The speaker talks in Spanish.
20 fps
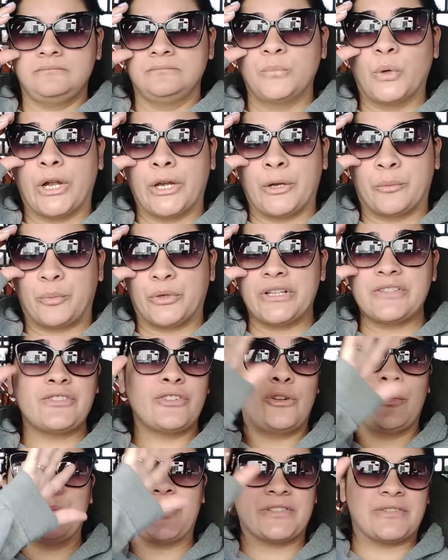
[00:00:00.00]
bueno, por eso
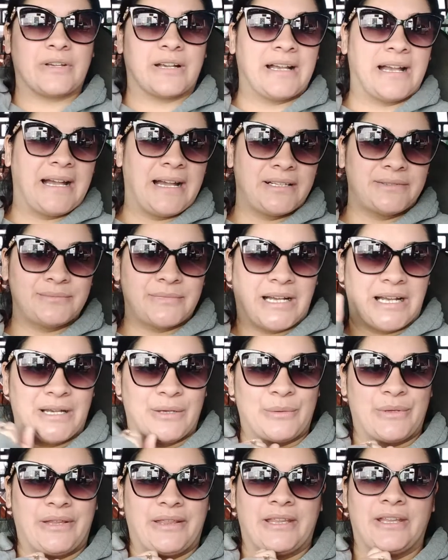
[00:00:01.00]
lo empiezo acá al
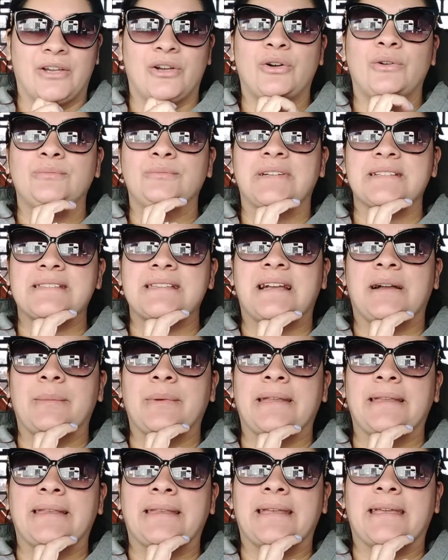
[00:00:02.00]
video,
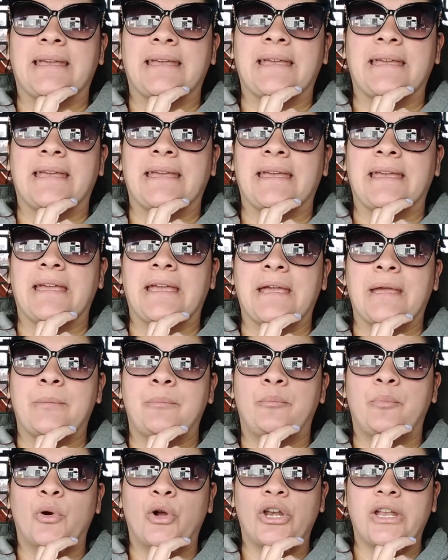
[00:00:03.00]
básicamente, eh,
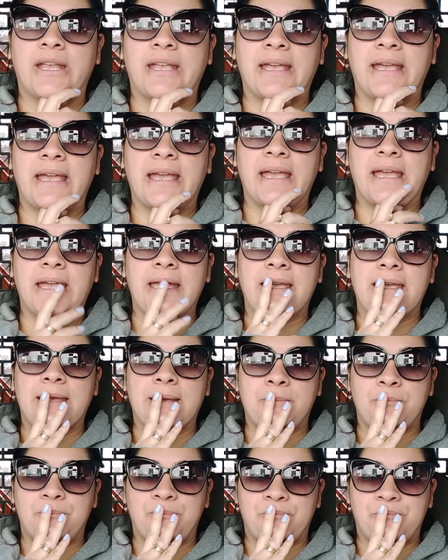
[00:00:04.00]
porque,
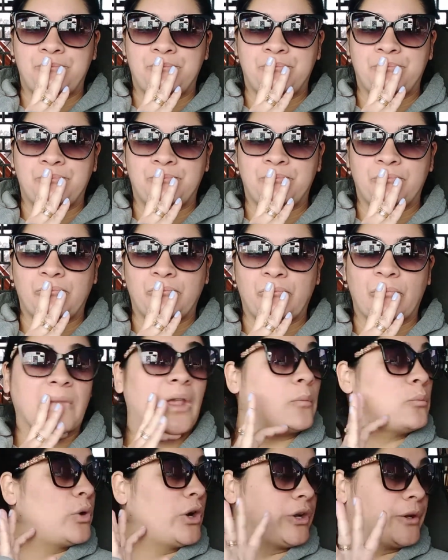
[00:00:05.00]
em,
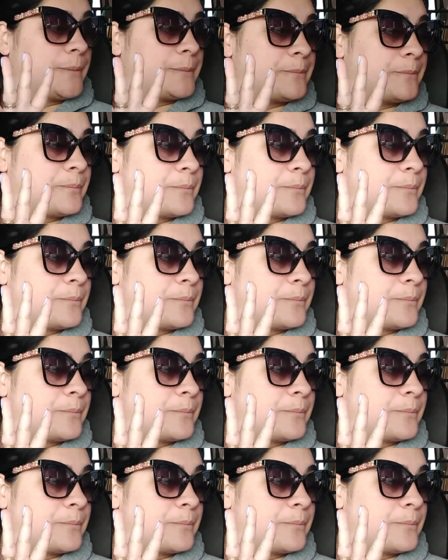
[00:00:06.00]
bueno,